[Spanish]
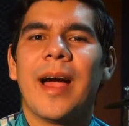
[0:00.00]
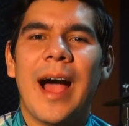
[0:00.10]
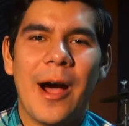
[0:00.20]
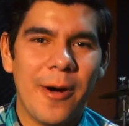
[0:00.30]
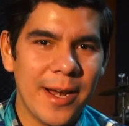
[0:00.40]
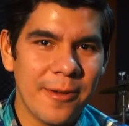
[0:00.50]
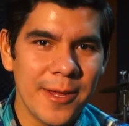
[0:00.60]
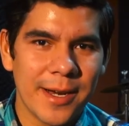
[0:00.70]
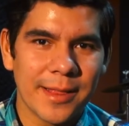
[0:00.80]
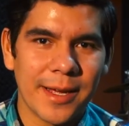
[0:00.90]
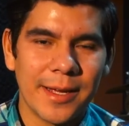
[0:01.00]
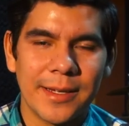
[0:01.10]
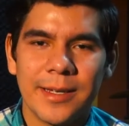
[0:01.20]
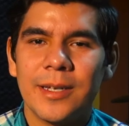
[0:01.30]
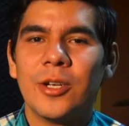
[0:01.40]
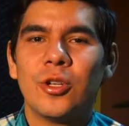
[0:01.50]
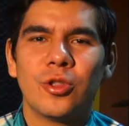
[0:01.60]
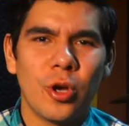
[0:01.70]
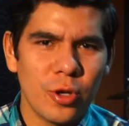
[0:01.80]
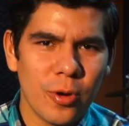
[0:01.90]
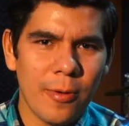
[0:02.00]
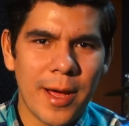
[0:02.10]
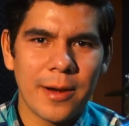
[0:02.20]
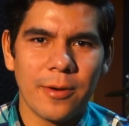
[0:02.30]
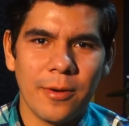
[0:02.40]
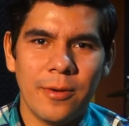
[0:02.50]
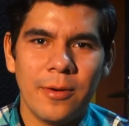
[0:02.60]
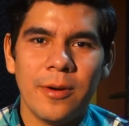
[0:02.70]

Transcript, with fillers: Habana Abierta, Toño Barrio